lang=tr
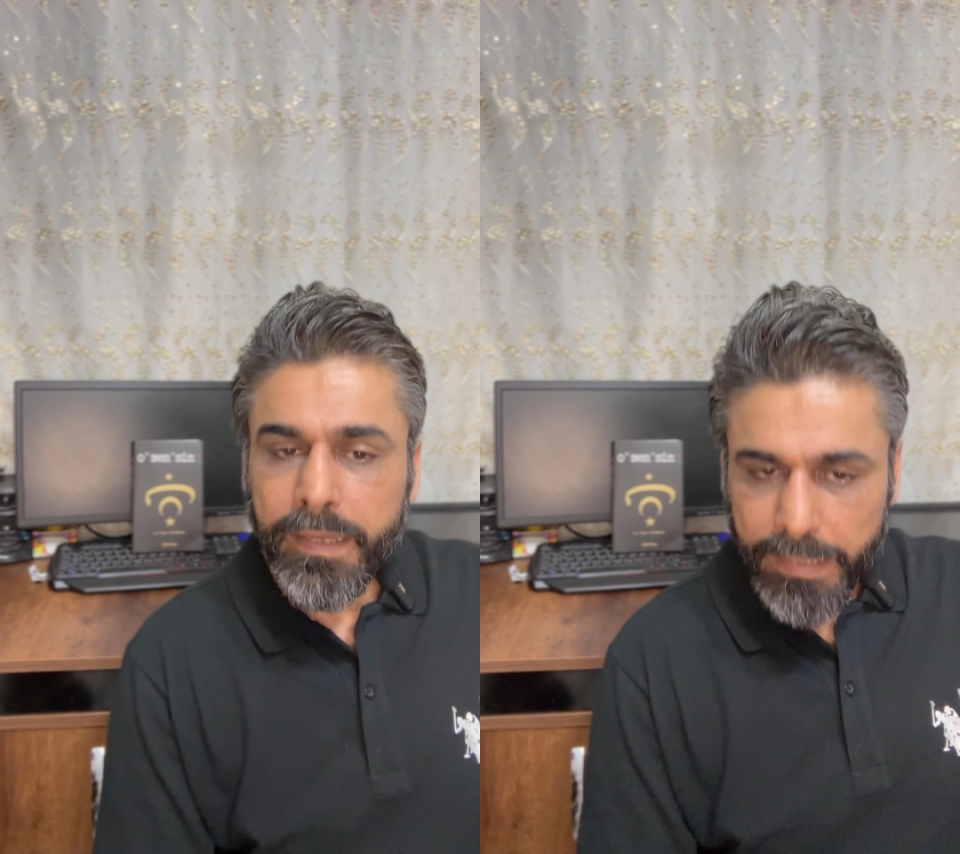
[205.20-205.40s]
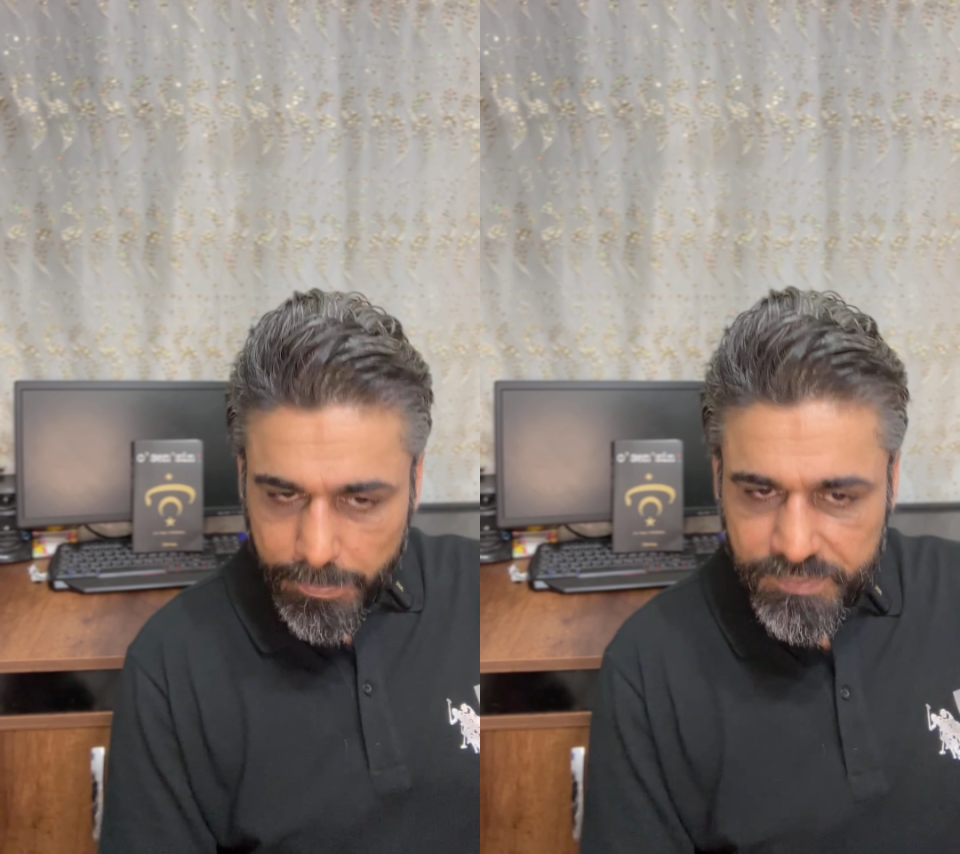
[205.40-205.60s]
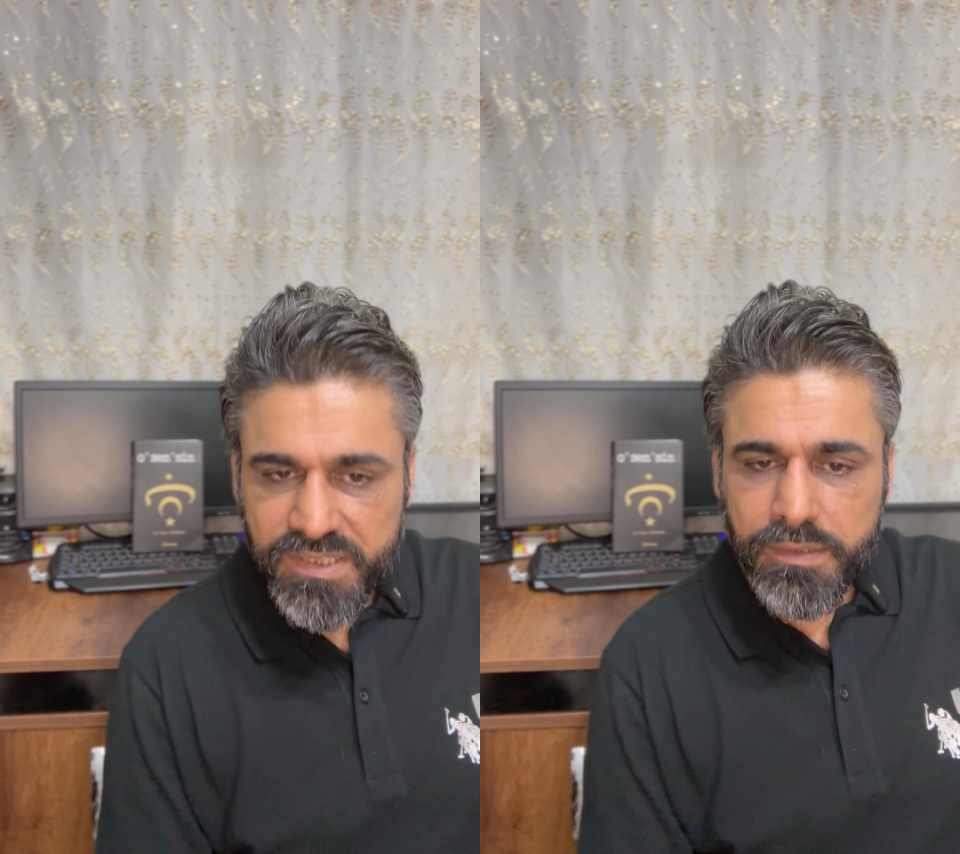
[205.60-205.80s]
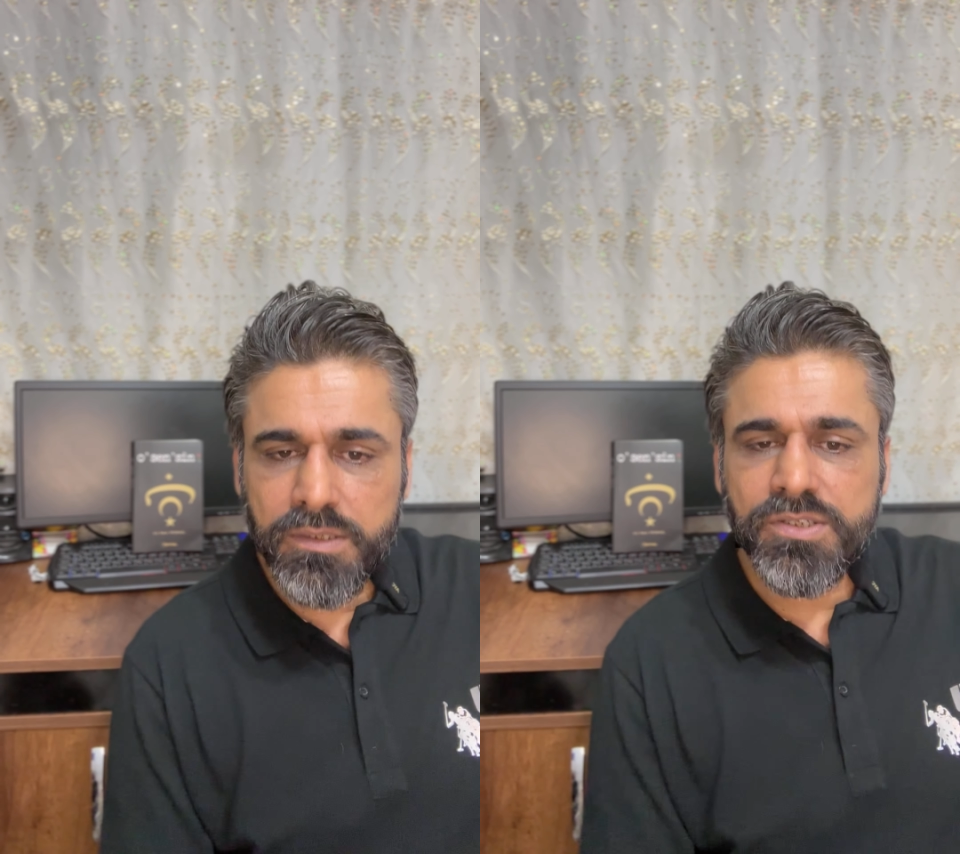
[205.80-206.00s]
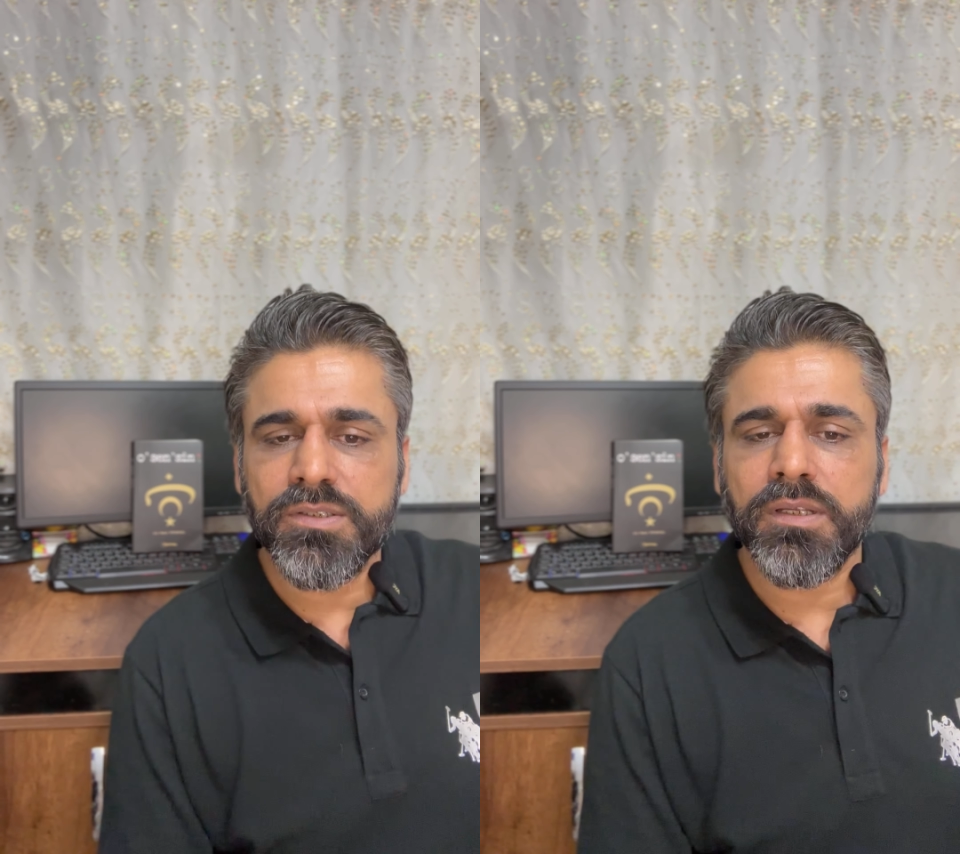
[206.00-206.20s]
Hepsinin
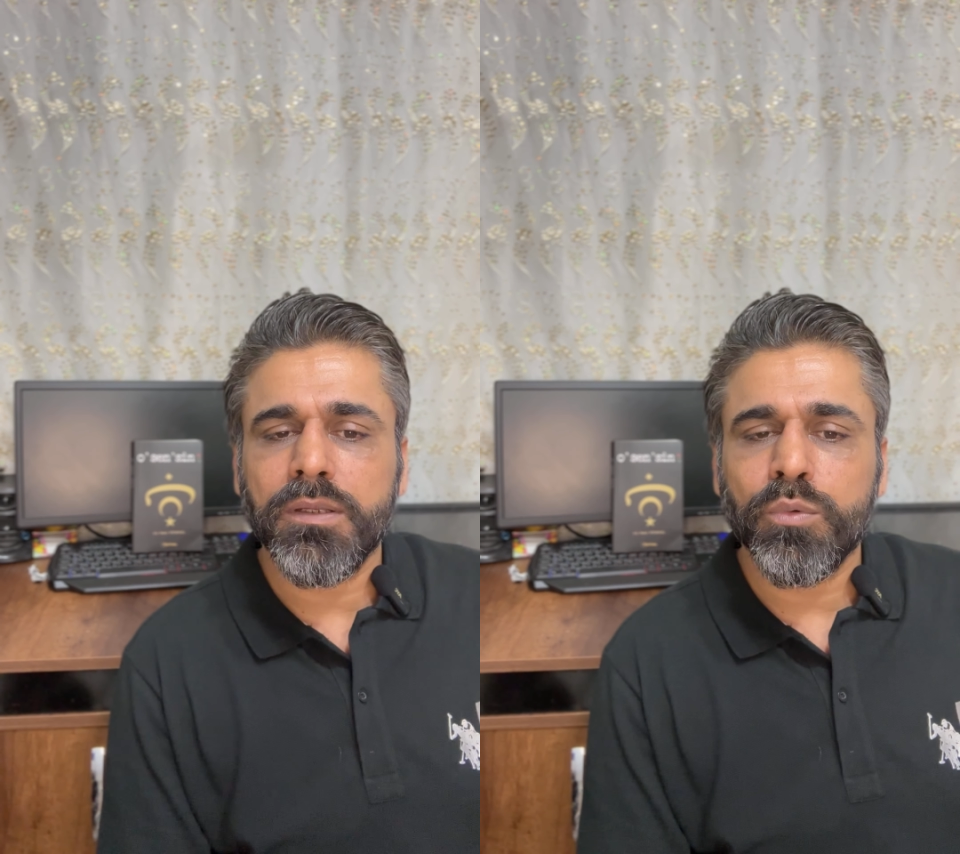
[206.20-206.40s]
içinde de